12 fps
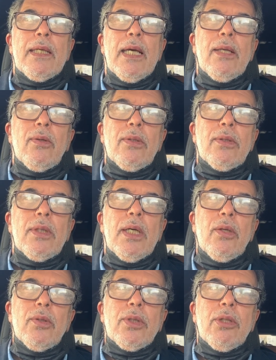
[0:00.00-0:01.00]
الون
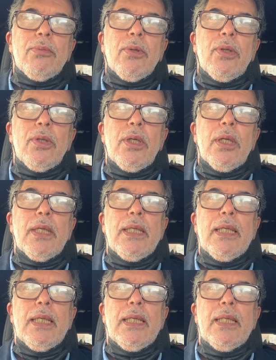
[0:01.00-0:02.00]
الونتربرونور
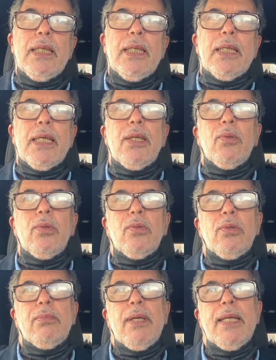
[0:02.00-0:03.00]
يعني
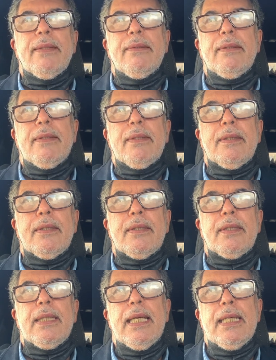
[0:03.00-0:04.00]
كيكونوا بعد
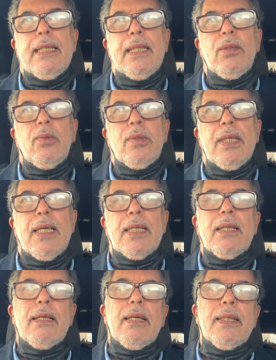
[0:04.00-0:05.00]
يعني
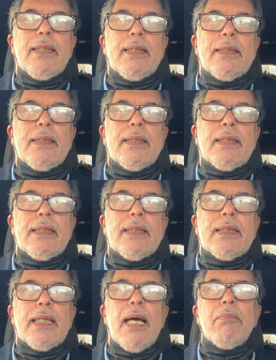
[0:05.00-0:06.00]
هناك
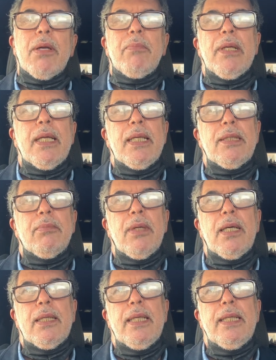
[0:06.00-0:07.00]
امر
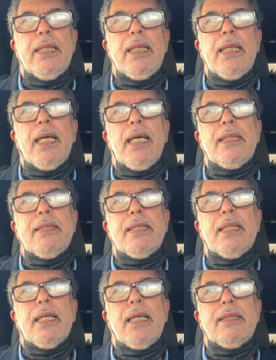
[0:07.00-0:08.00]
بالخدمه اللي
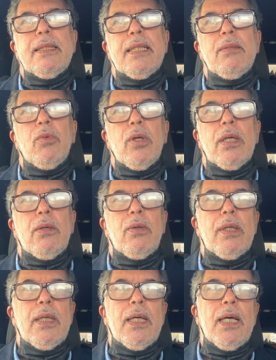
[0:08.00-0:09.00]
هذيك
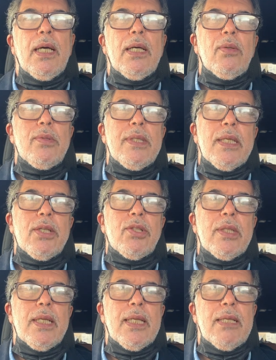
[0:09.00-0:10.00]
المقاوله او آه، تلك
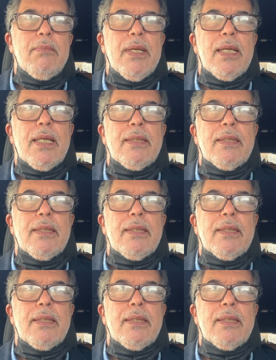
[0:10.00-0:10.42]
الشركه ما